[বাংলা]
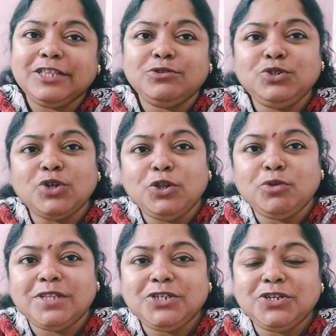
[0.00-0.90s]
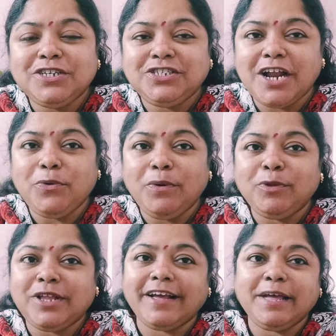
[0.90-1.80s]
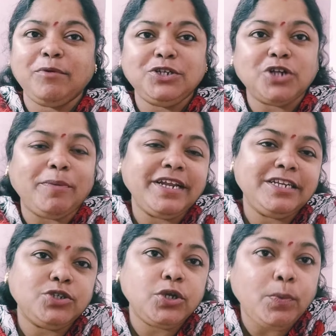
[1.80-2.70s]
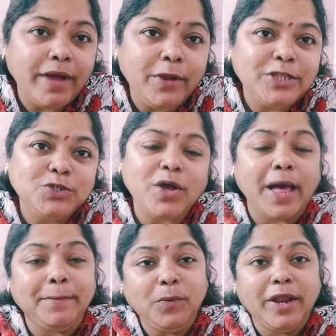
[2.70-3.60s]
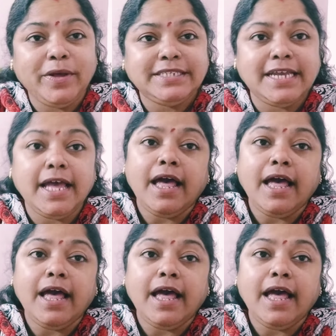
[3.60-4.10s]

তো চলো তোমাদের সঙ্গে শেয়ার করব তার আগে বলি সবাই নিশ্চয়ই খুব ভালো আছো আমিও ভালো আছি